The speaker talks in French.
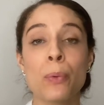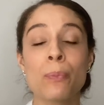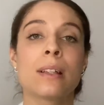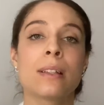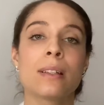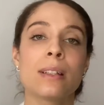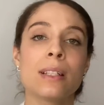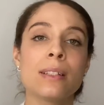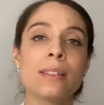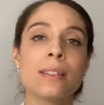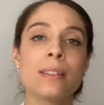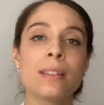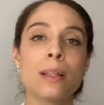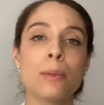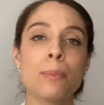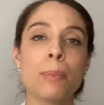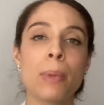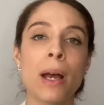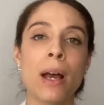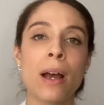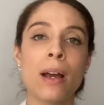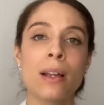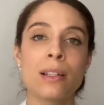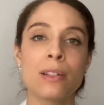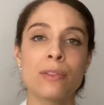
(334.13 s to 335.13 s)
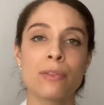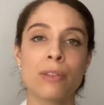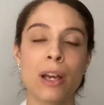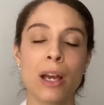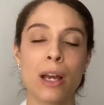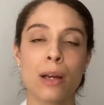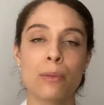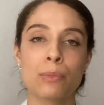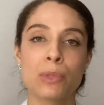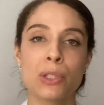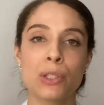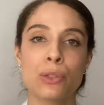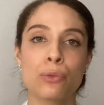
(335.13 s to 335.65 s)
n'hésitez pas à aller faire un
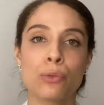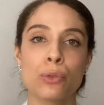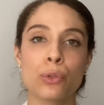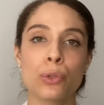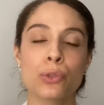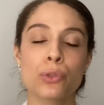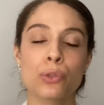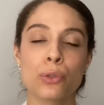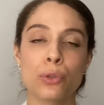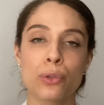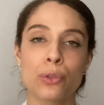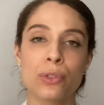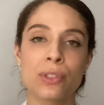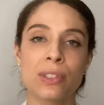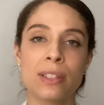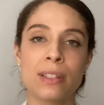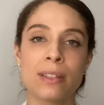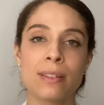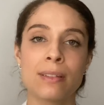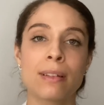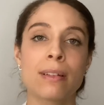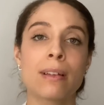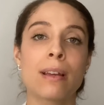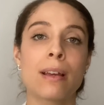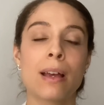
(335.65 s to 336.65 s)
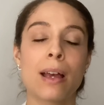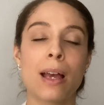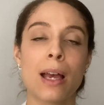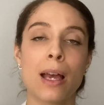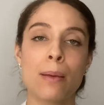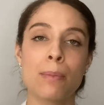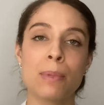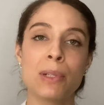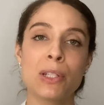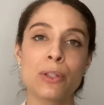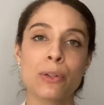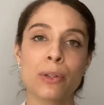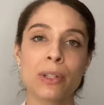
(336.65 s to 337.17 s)
petit tour sur le site
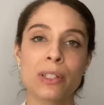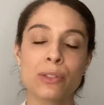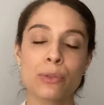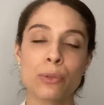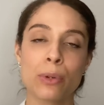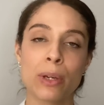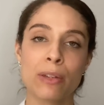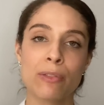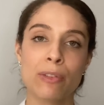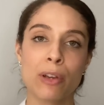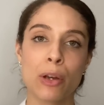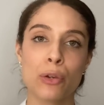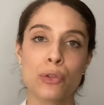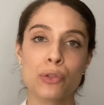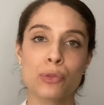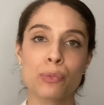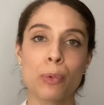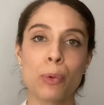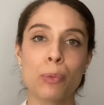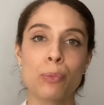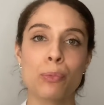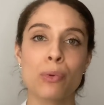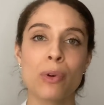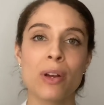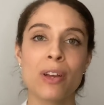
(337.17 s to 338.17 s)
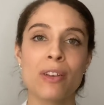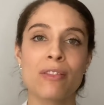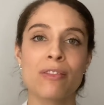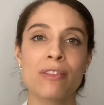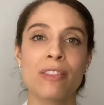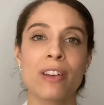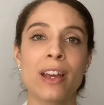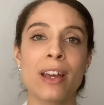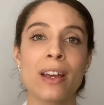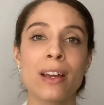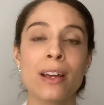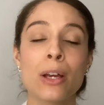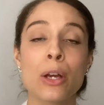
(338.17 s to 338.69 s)
améliorer son
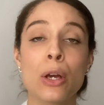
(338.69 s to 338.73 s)
référencement.fr.